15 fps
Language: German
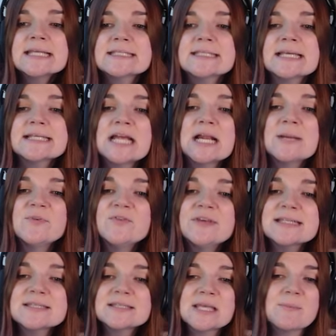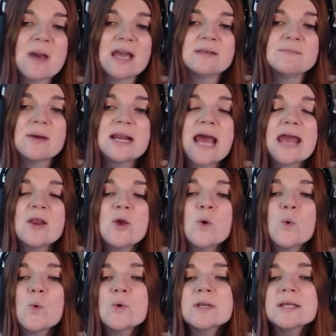Deshalb wird sie ihm einmal eine
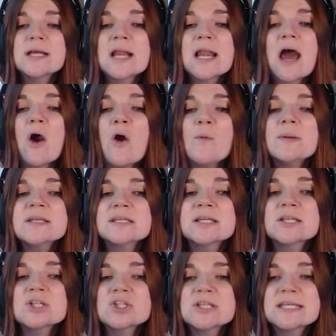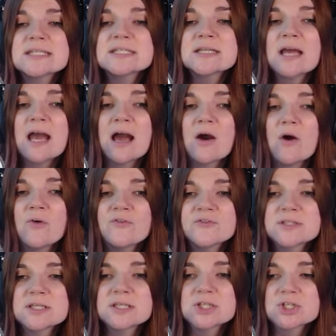unglaubliche Geschichte
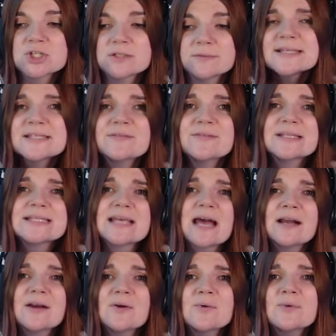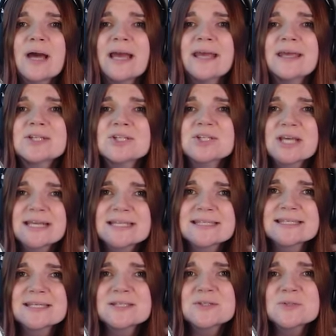auftischen. Sie wird sagen, Ryan,
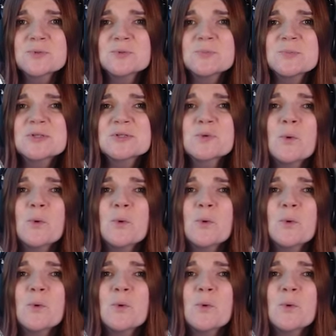Schatz, es tut mir so